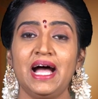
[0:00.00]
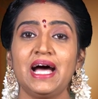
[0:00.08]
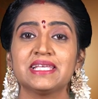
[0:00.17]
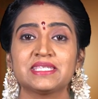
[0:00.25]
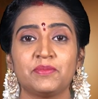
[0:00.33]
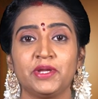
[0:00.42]

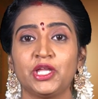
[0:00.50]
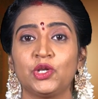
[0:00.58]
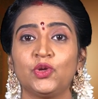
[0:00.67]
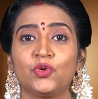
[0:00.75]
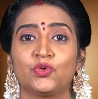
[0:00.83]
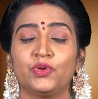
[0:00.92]
ఆ
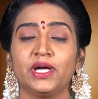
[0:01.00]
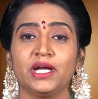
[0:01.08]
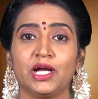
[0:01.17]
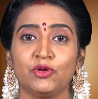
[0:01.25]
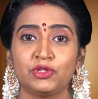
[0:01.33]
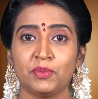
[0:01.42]
సమయంలో కూడా
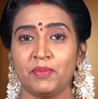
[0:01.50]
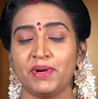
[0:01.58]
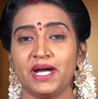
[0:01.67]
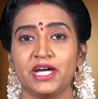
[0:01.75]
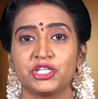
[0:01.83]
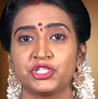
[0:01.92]
గౌతమ
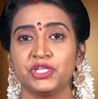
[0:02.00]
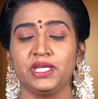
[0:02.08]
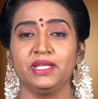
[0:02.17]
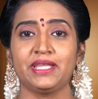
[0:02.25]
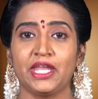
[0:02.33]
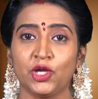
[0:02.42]
మహర్షి
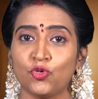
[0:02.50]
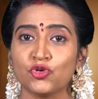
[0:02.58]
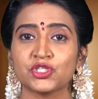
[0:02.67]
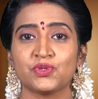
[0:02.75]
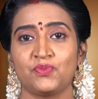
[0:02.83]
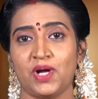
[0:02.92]
తన
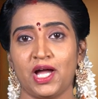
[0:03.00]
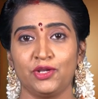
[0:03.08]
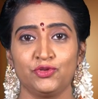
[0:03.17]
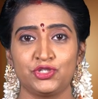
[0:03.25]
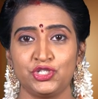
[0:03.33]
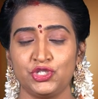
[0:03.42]
కోసం
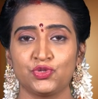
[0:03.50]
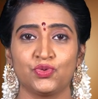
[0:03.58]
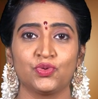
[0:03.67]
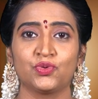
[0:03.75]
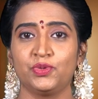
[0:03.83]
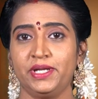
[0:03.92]

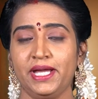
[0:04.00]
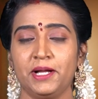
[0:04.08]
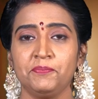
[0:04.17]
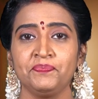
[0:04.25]
ఆలోచించుకోకుండా